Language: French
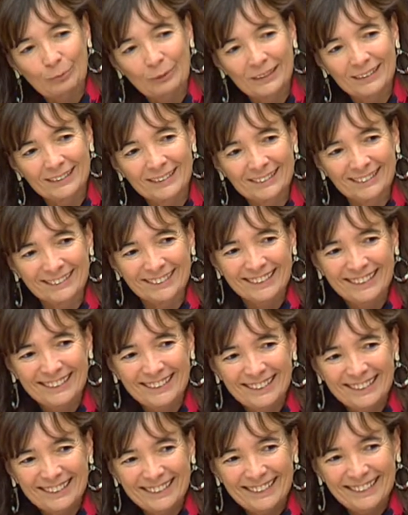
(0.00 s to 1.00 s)
présents
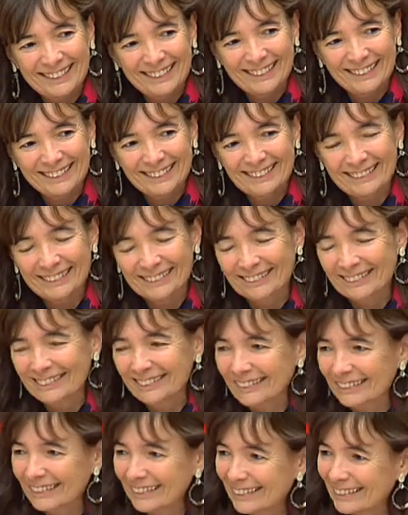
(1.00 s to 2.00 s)
euh,
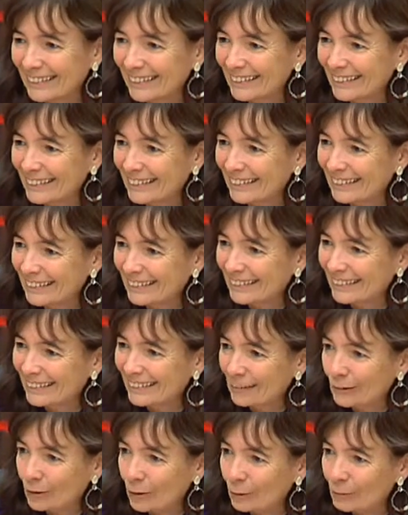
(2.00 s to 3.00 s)
dans cette
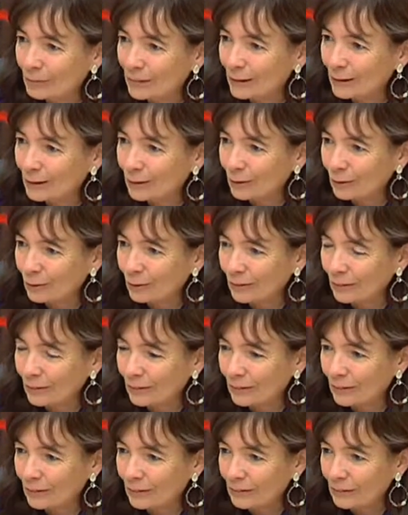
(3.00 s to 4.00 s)
commission,
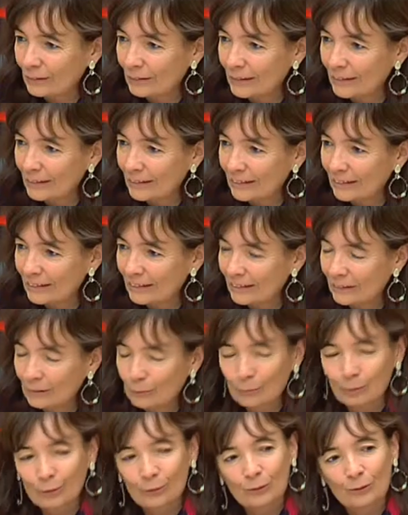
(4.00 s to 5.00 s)
les
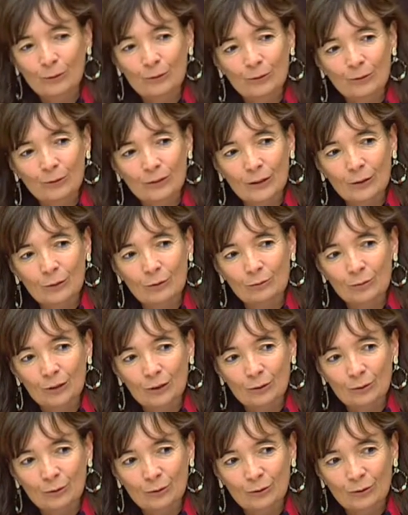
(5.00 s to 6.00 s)
bureaux de la
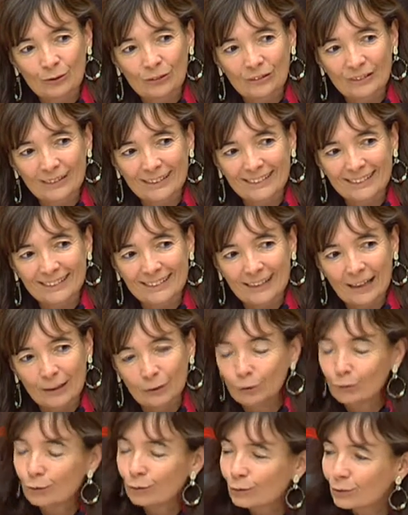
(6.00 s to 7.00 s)
commission étaient
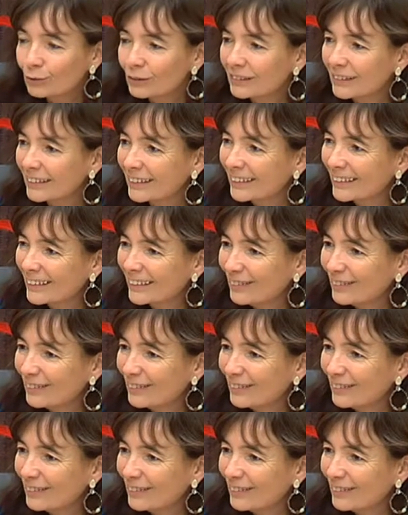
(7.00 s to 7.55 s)
à Toulouse,